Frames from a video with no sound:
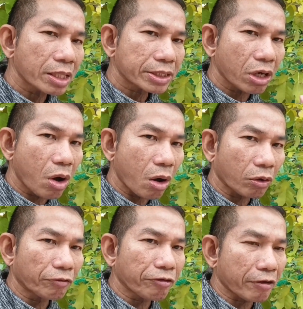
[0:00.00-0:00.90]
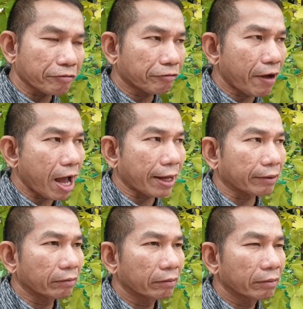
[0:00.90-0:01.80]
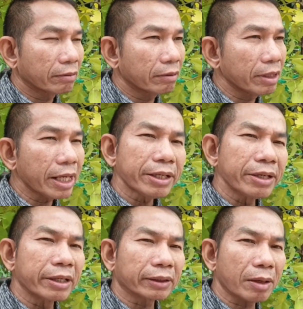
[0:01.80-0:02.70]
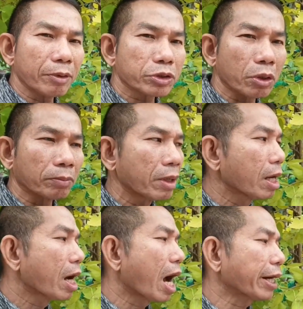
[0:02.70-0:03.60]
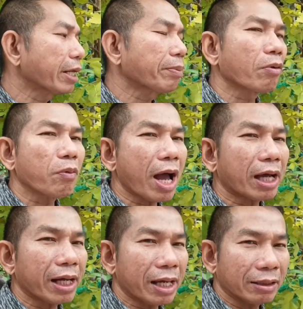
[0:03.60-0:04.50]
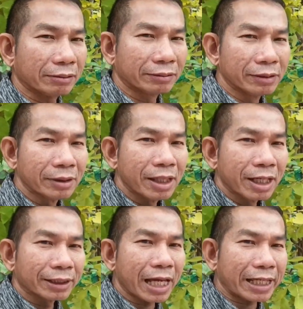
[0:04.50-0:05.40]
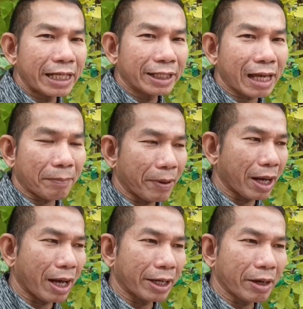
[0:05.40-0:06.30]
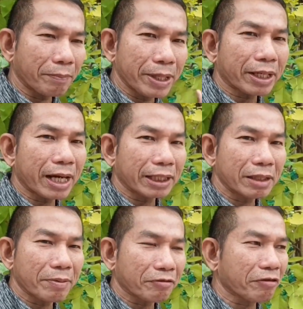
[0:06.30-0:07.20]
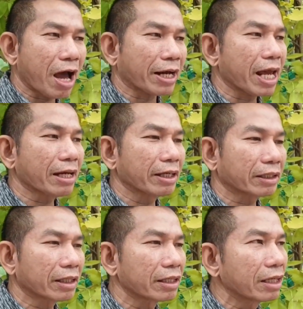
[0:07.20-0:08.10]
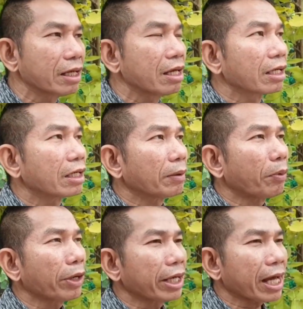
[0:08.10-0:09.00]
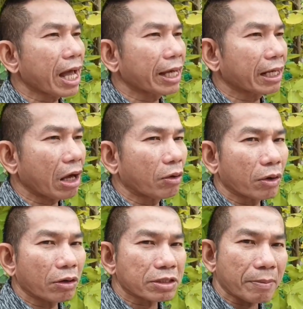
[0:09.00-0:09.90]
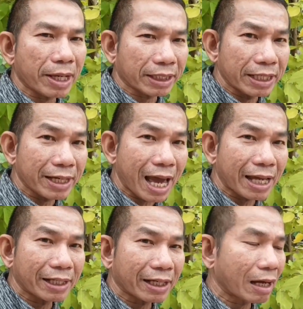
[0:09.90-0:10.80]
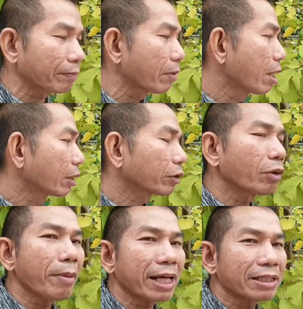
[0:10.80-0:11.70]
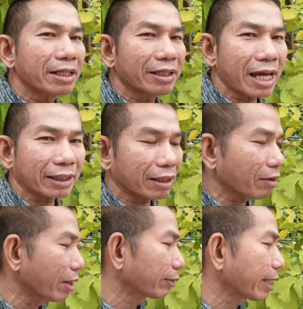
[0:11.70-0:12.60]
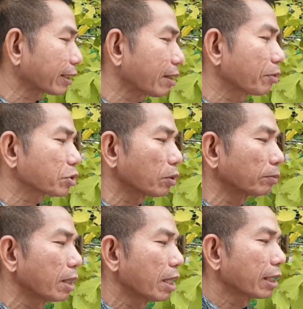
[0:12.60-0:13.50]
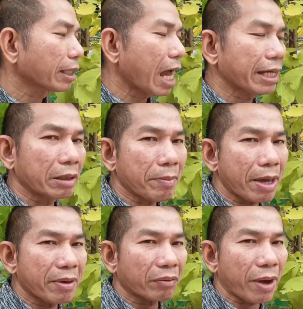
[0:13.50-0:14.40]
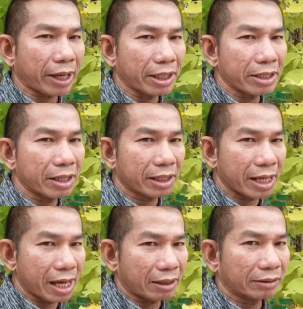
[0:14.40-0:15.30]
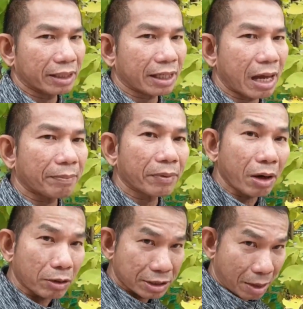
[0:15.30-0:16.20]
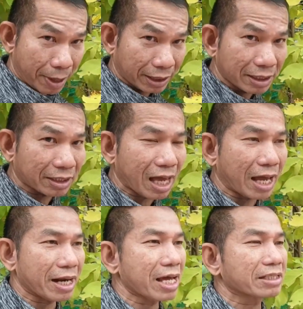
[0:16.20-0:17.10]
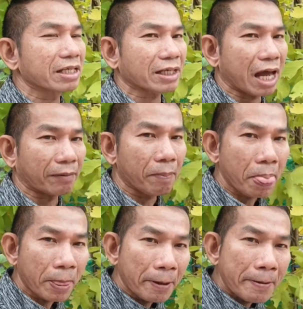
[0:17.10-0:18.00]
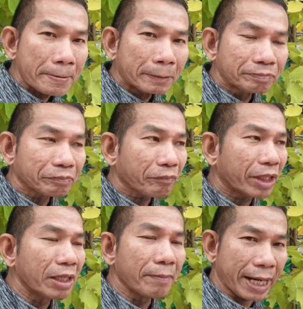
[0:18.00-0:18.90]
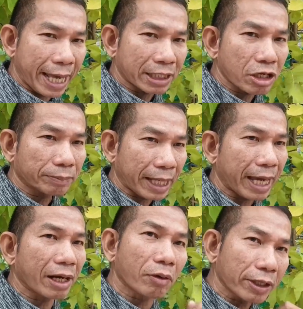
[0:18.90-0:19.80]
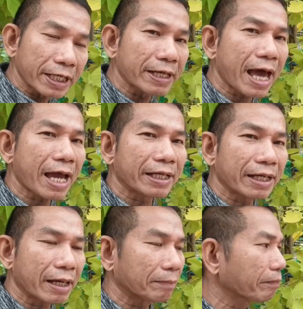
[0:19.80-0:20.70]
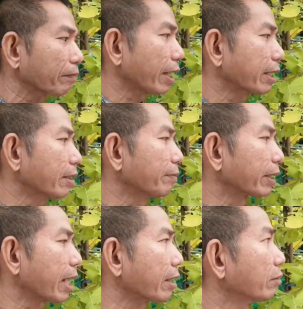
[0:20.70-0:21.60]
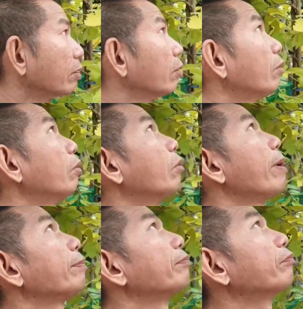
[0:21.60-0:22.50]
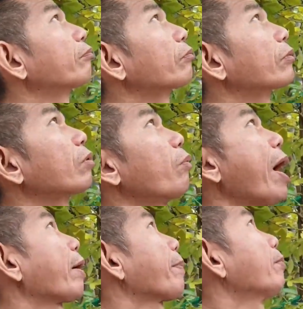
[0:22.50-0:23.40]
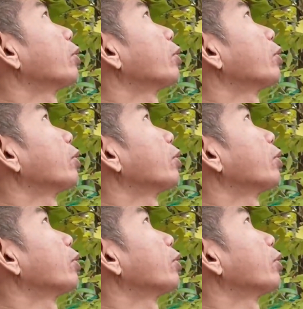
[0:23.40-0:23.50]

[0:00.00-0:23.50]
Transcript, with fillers: จะออกรสฝาดฝาดนิดหนึ่งท่านผู้ชมอันนี้ผมว่านะ ถ้ากินกับน้ำพริกอะไรที่ฝาดฝาดได้เลยคือคือพูดง่ายๆเราเราสามารถกินได้นะครับต้นไม้ชนิดใดก็แล้วแต่ท่านผู้ชมถ้าเห็นใบแหว่งๆเยอะๆอย่างเงี้ยนะครับ เราก็สามารถที่จะทานได้เช่นกัน คือมแมลงชอบแทะเราก็กินได้นะครับ อันนี้เหมือนกันโอ้โหแบบ แหว่งไปหม